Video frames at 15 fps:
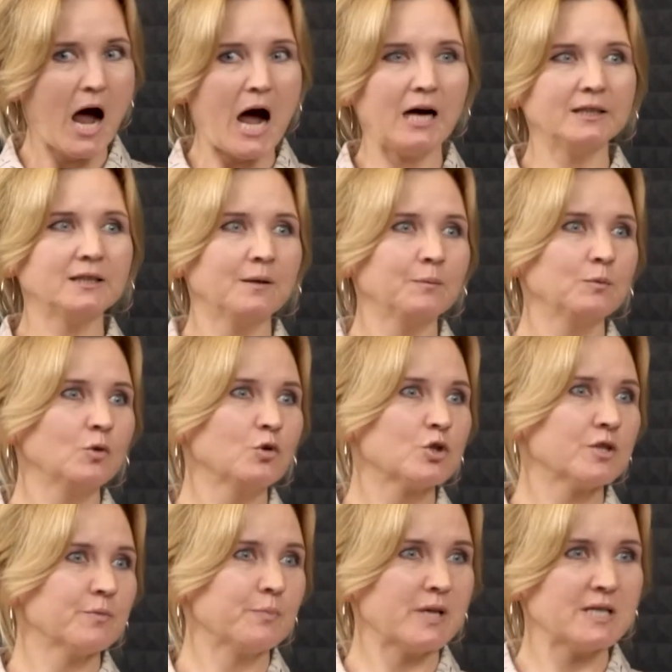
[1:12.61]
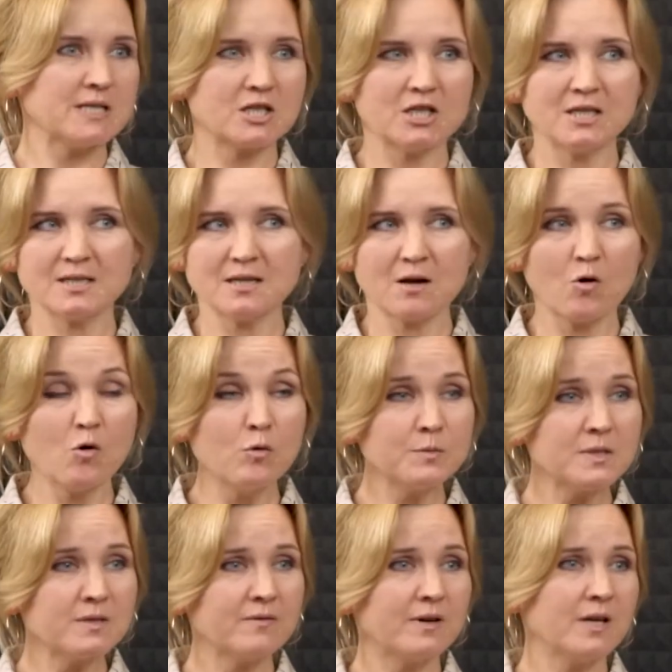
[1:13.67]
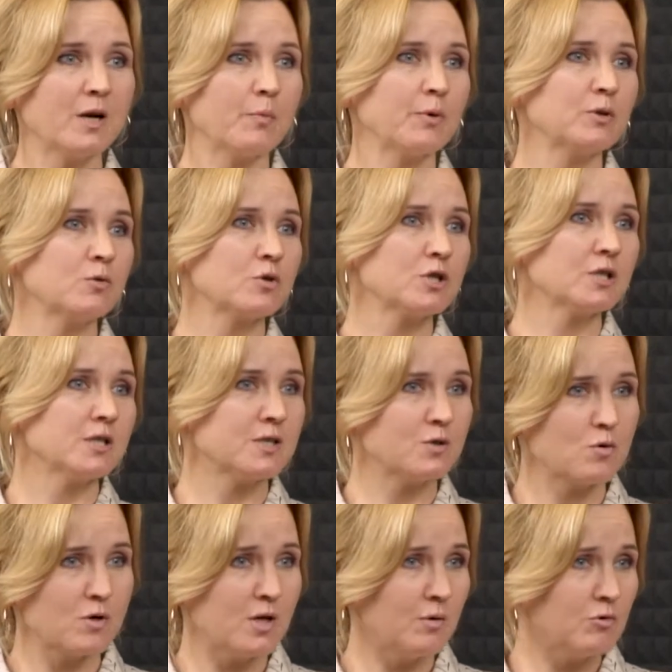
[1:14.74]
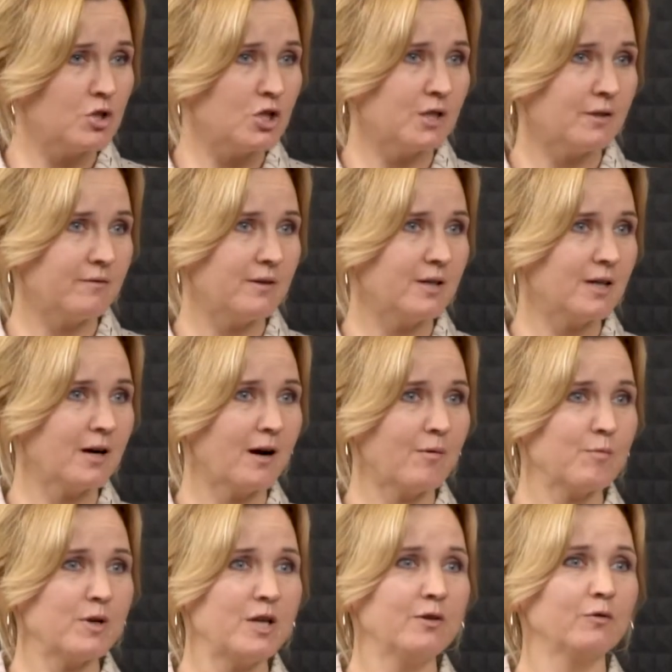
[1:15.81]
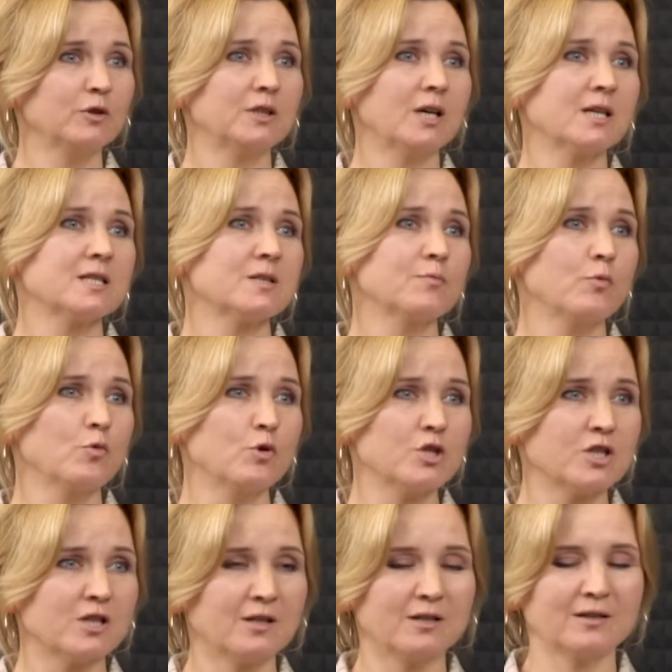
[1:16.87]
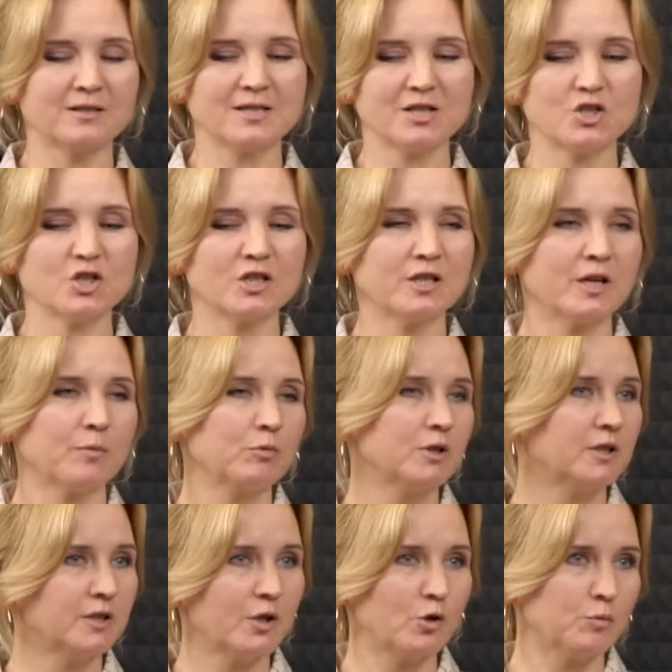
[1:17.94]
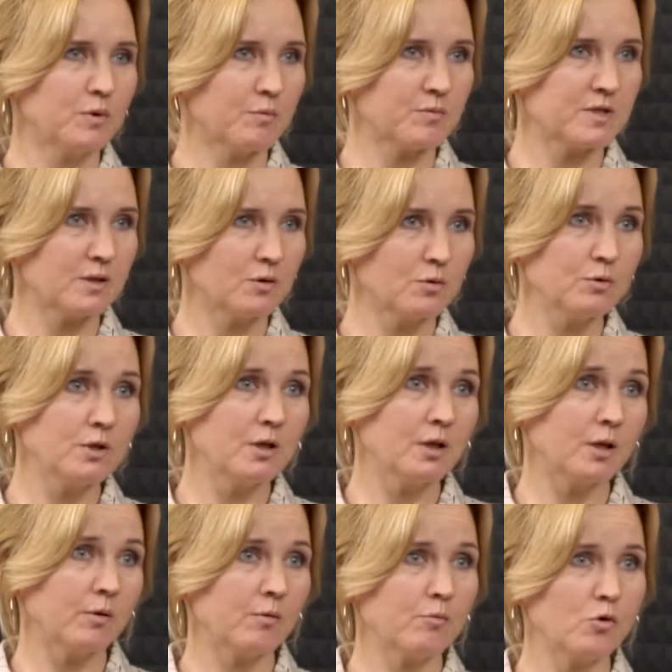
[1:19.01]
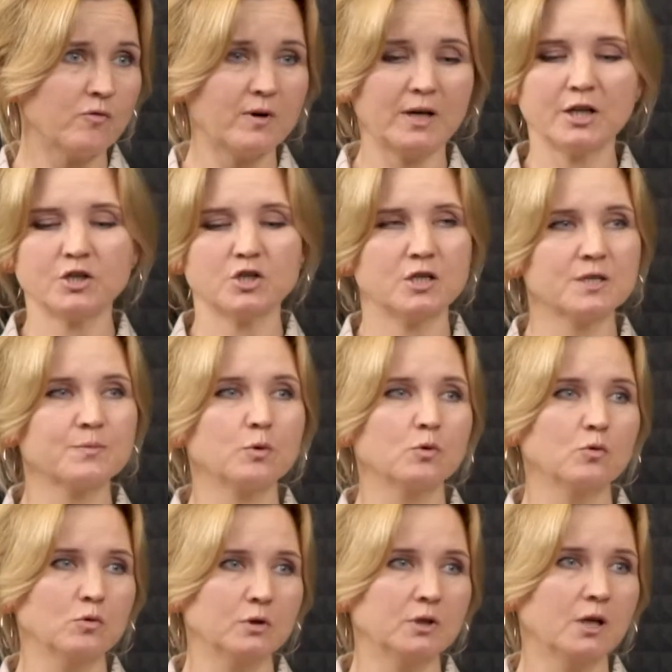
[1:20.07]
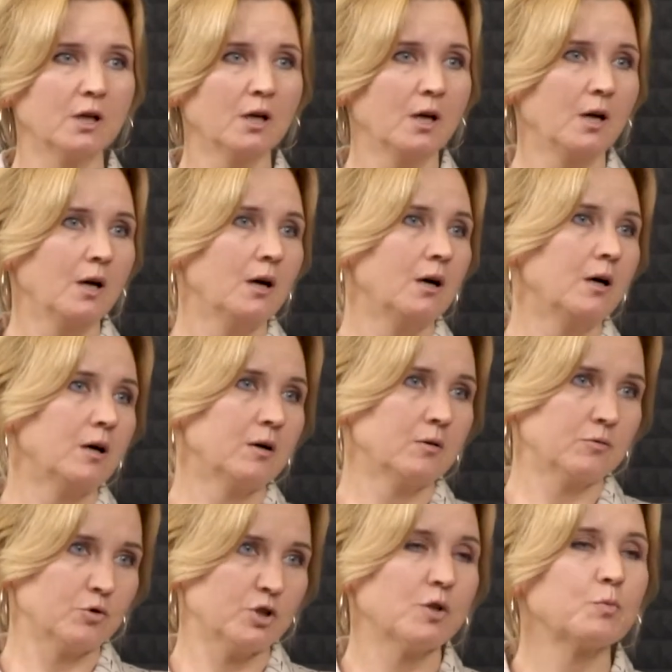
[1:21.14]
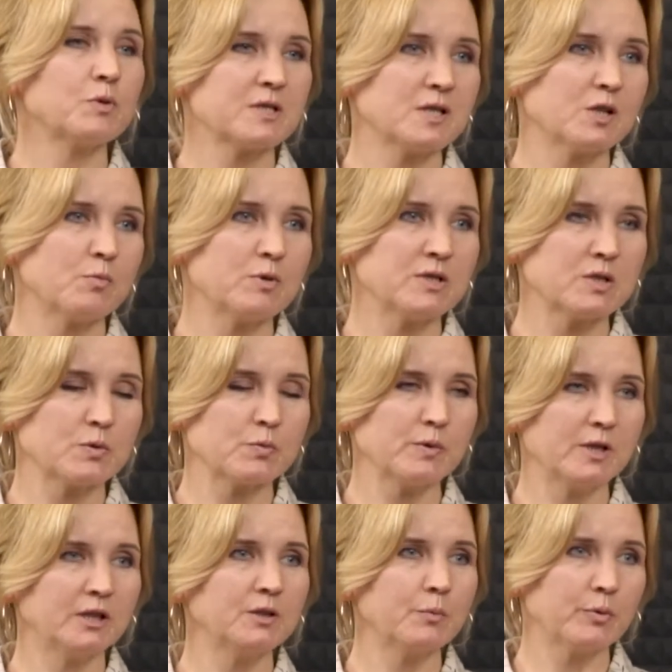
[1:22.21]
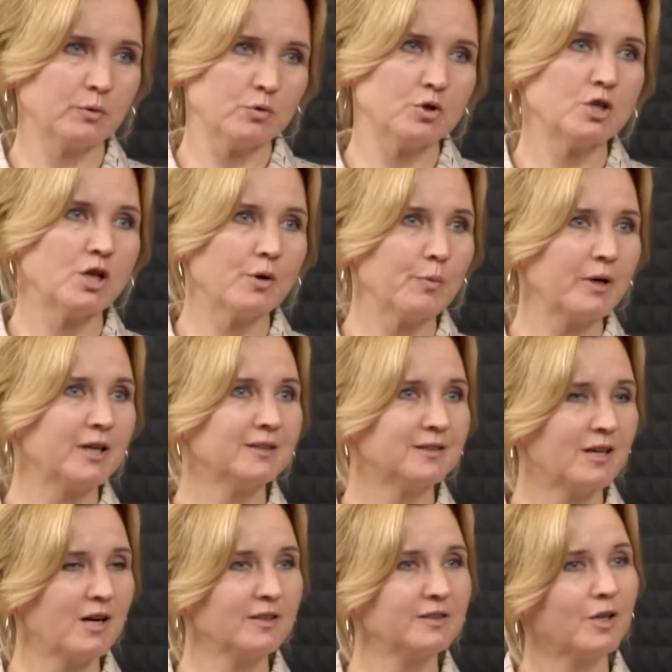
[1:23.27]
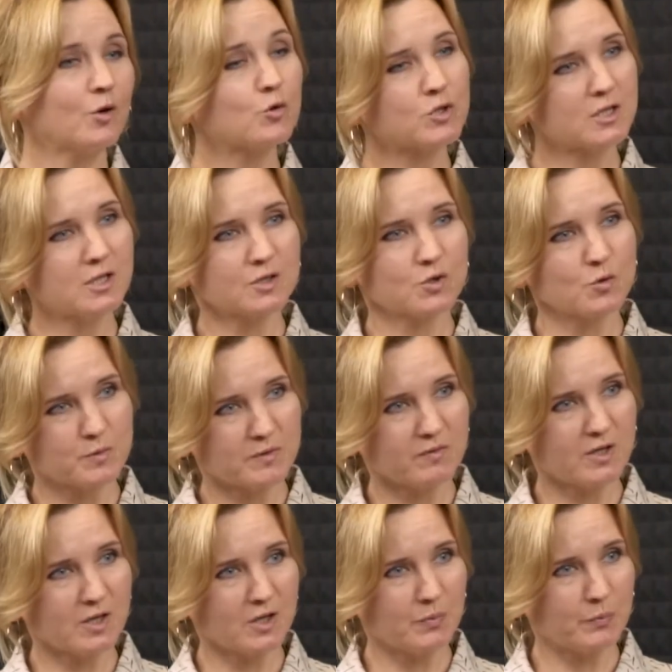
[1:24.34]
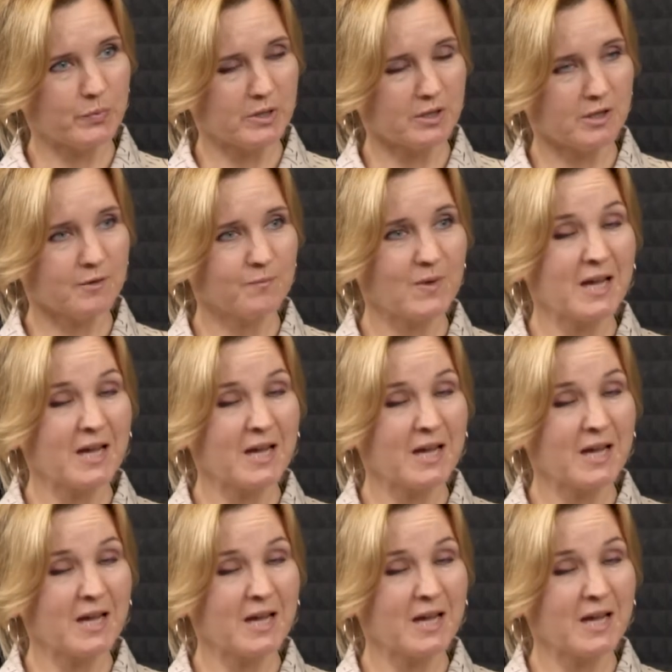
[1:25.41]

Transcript: А там тоже произошли знакомства, я подружилась с другим человеком. И вот так цепочка. Сначала я была наемным сотрудником, и буквально через полгода а, уже написала бизнес-план, и получили мы контракт, я уже как собственник компании.